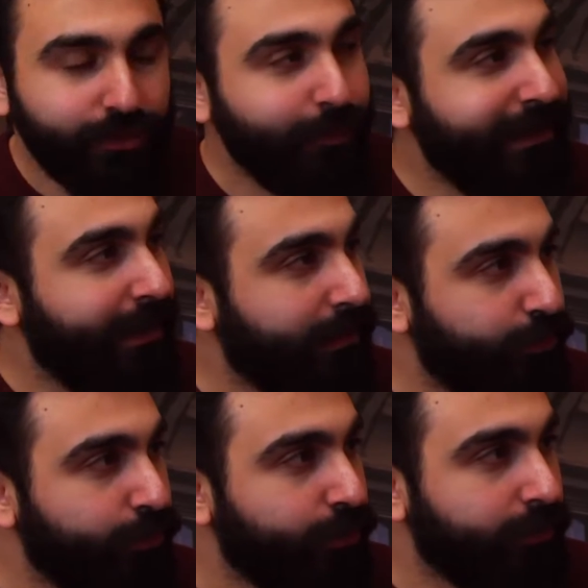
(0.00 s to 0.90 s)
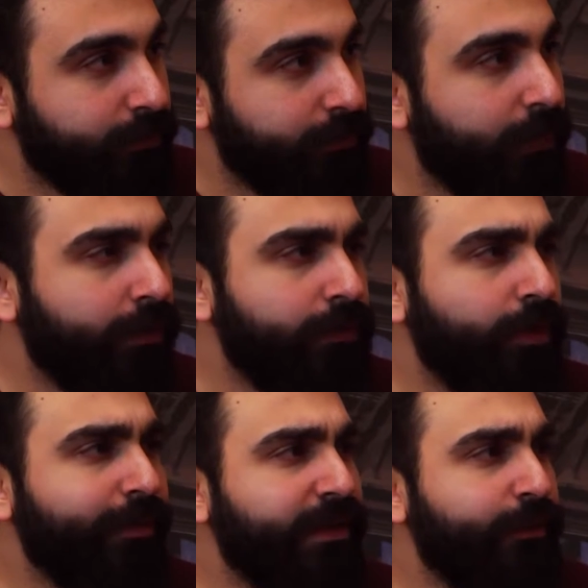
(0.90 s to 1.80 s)
Çünkü bir kere duyurdum.
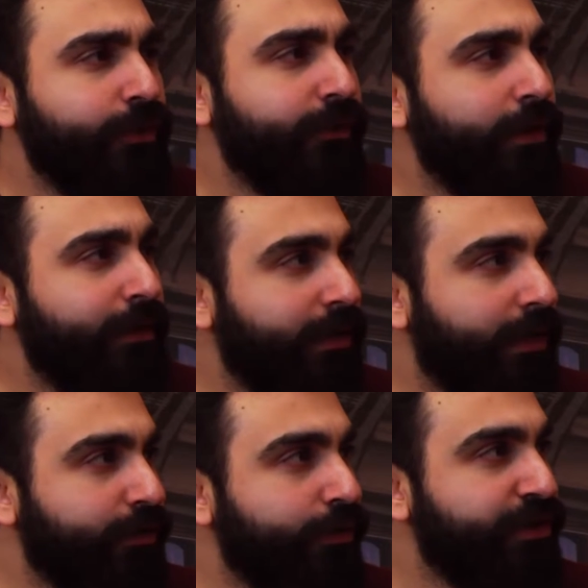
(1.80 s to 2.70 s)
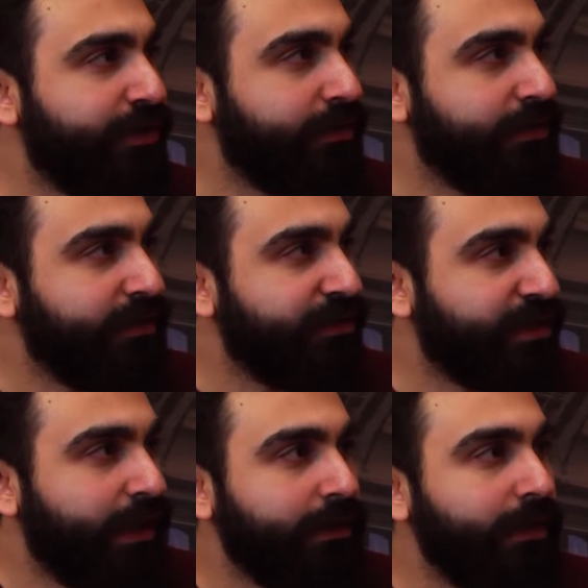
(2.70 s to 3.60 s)
Normalde bütün fenomenler artık bu işin cılkını
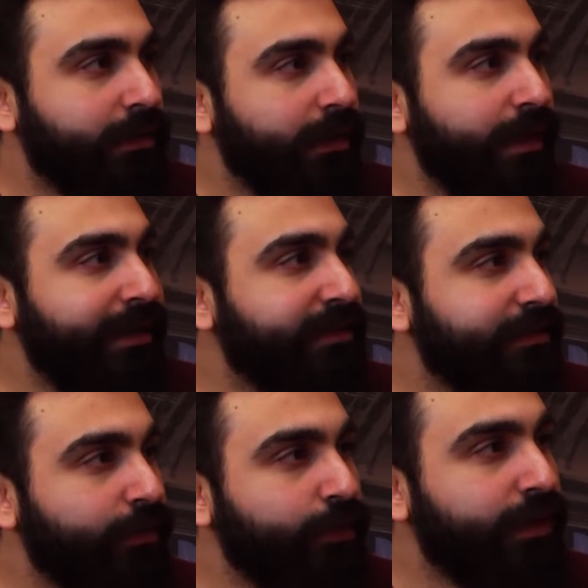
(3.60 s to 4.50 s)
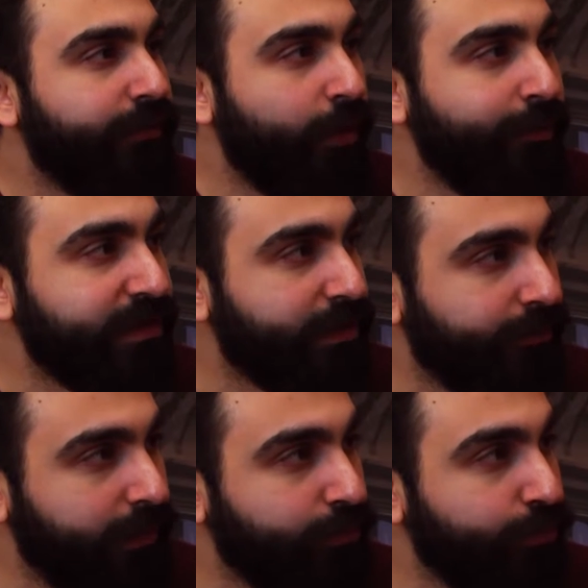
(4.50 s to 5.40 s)
çıkardılar. En azından 10 defa 15
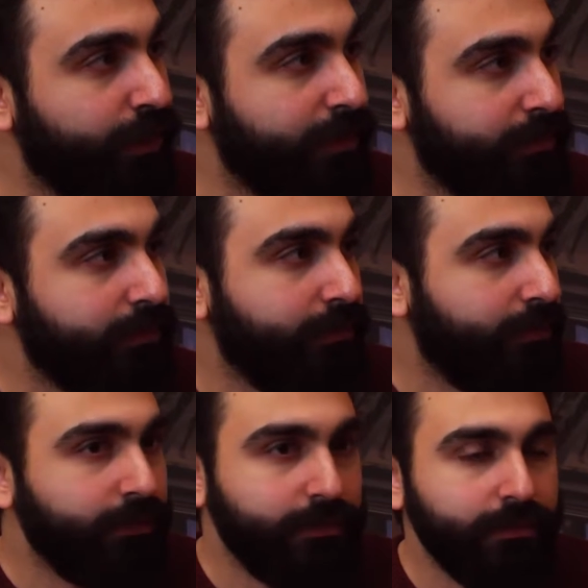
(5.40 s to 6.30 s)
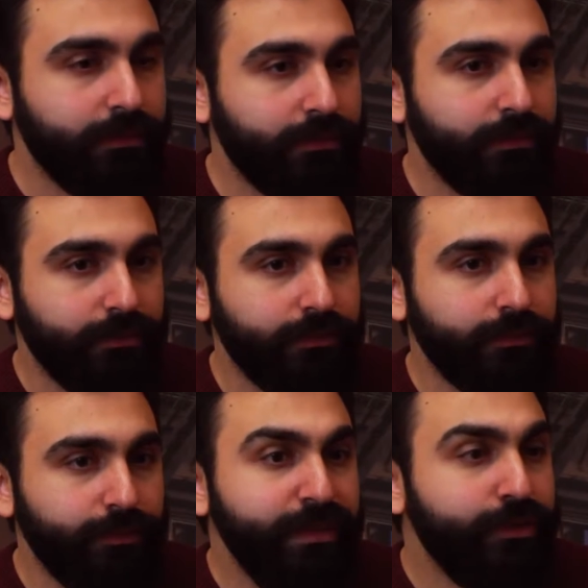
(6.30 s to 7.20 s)
defa duyuran
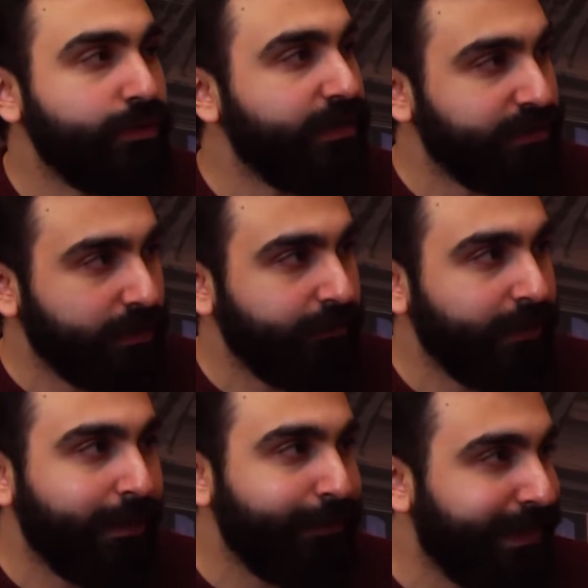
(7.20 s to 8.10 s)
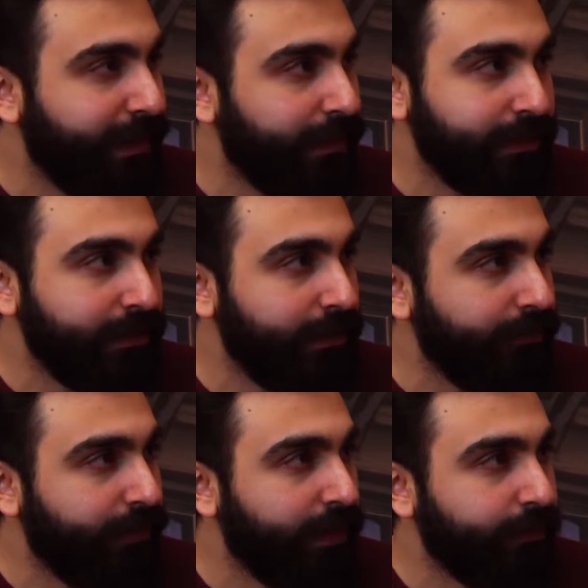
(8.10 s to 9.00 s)
bir sürü insan var. Ben bir kere ya da iki
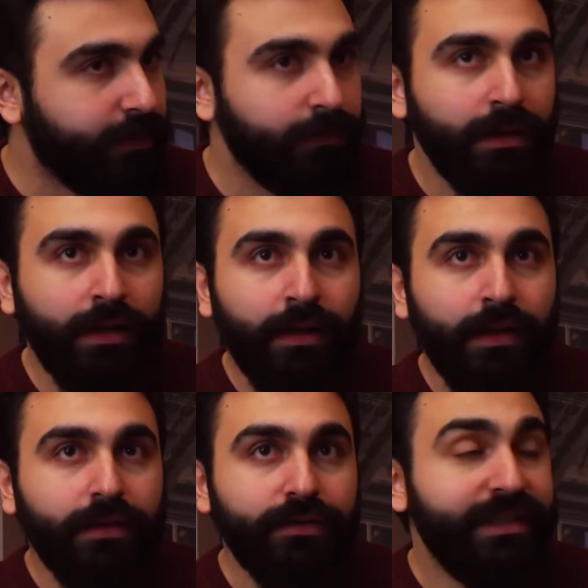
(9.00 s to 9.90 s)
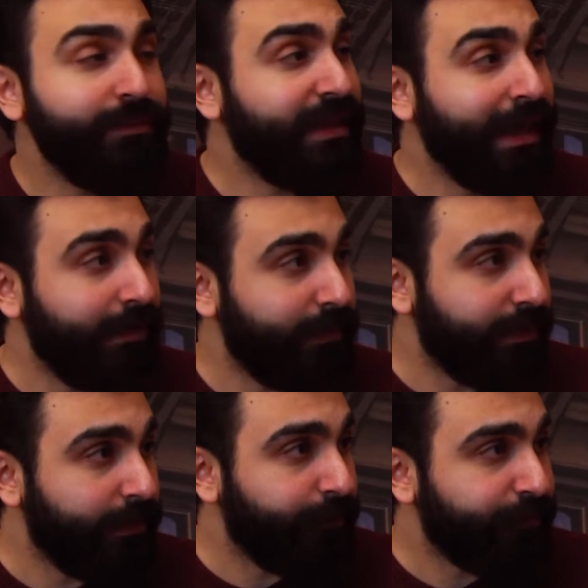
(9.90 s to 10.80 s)
defa yaptım. Kimse
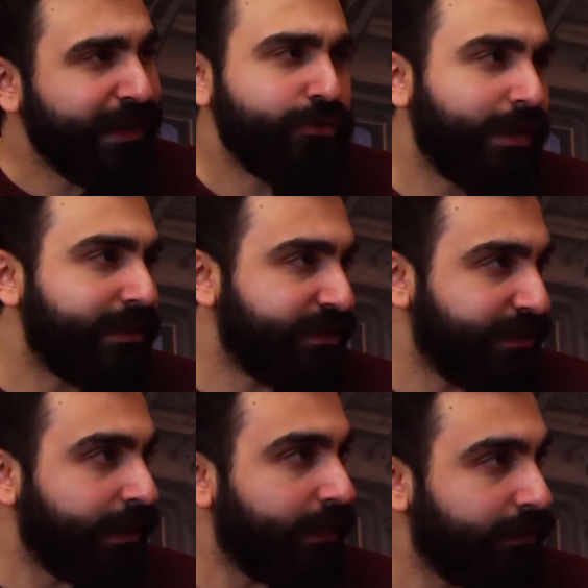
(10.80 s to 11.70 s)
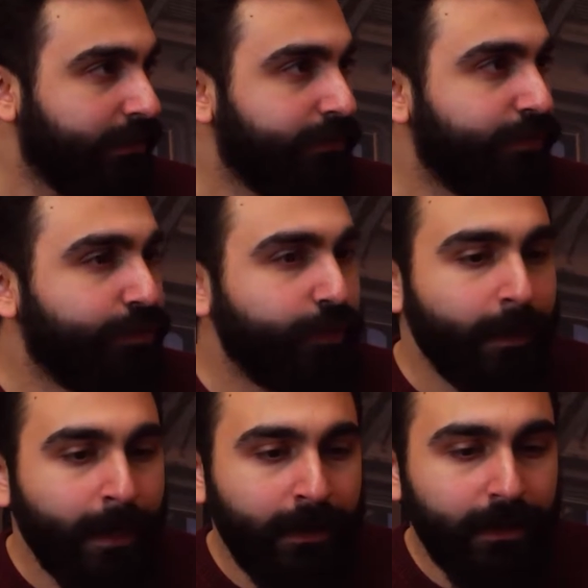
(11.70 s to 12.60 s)
gelmedi. Ya çok az kişi geldi.
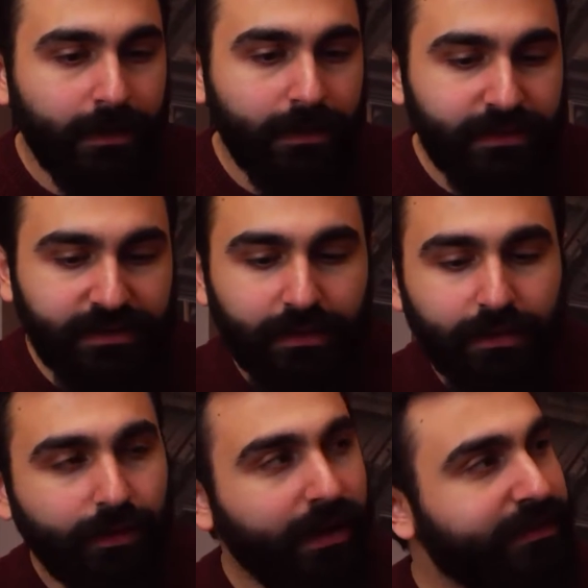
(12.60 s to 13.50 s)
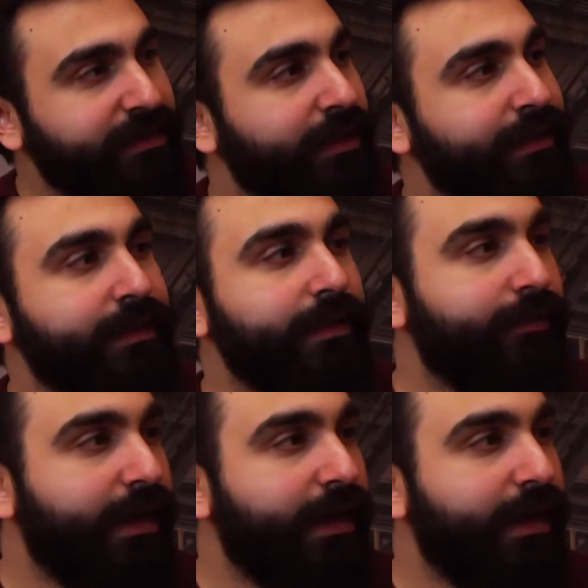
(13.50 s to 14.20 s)
Çünkü e, insanlar o 6 saniyede